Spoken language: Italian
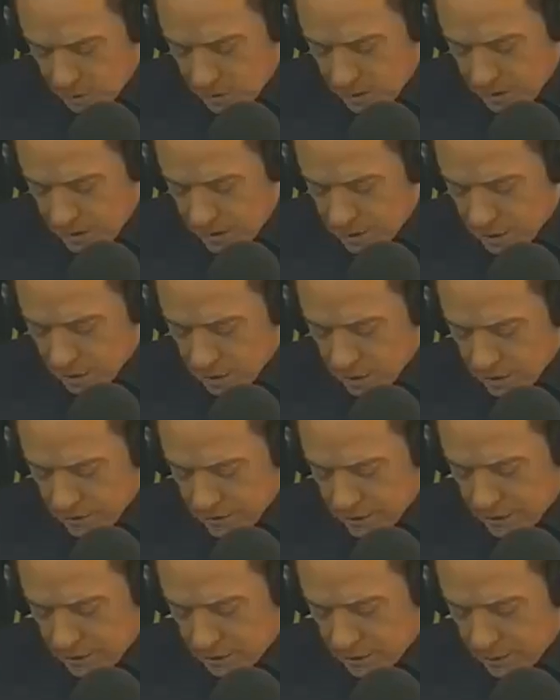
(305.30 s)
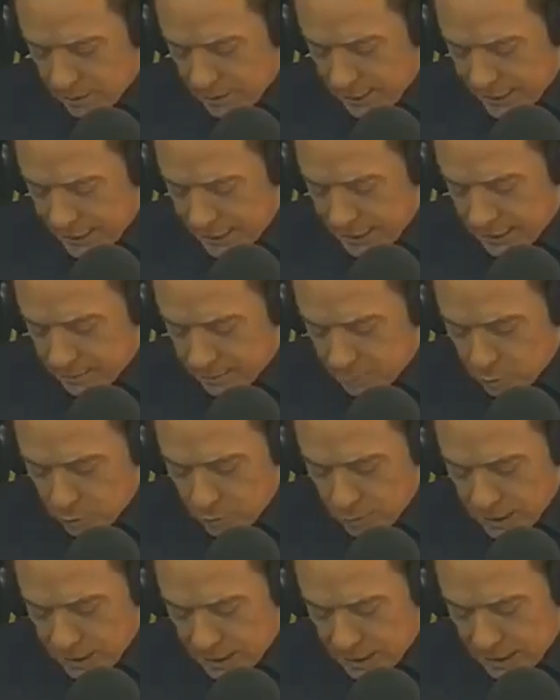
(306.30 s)
il diritto di avere una macchina
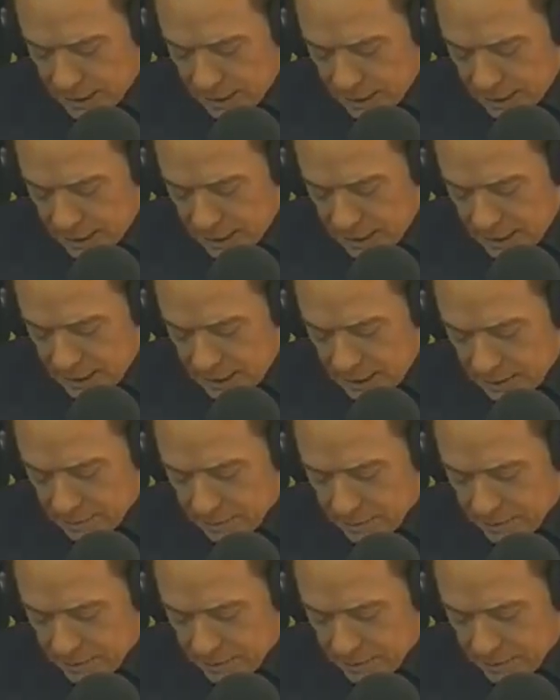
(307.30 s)
pubblica in